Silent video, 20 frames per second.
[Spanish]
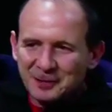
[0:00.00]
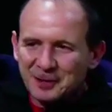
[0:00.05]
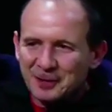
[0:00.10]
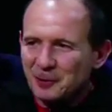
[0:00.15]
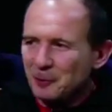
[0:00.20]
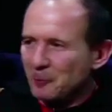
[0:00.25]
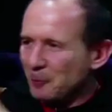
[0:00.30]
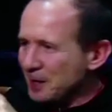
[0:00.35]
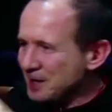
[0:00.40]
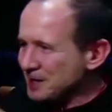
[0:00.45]
de
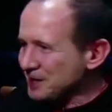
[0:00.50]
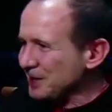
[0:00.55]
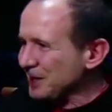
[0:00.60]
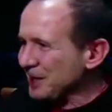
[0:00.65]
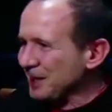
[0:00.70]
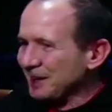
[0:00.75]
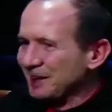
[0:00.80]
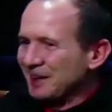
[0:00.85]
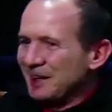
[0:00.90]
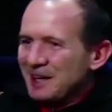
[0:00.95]
video
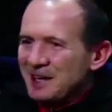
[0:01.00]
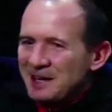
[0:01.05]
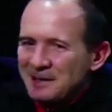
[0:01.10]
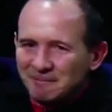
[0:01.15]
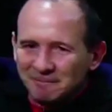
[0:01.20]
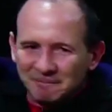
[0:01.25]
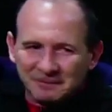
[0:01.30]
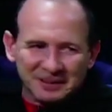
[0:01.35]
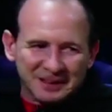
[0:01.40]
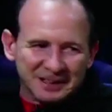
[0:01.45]
western,
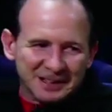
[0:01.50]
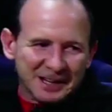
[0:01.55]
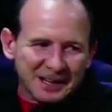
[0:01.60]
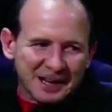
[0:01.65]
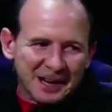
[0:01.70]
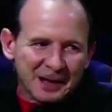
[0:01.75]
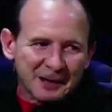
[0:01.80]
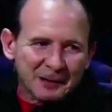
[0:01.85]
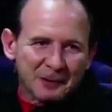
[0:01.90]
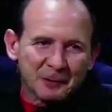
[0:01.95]
mm, cine
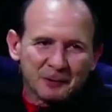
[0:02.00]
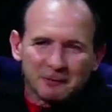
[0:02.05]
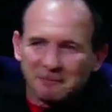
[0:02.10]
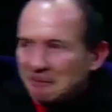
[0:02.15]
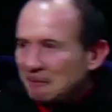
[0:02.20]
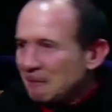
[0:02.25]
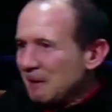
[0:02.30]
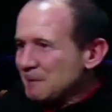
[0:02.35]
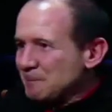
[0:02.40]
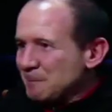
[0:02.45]
negro,
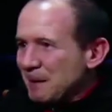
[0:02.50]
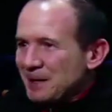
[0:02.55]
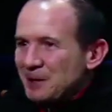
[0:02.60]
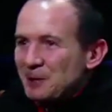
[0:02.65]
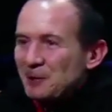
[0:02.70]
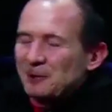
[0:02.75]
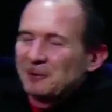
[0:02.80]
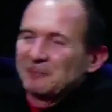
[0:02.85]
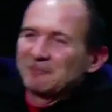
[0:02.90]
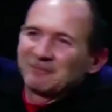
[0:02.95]
mm,
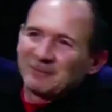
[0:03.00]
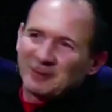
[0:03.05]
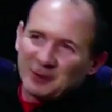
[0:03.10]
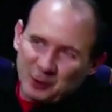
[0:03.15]
español.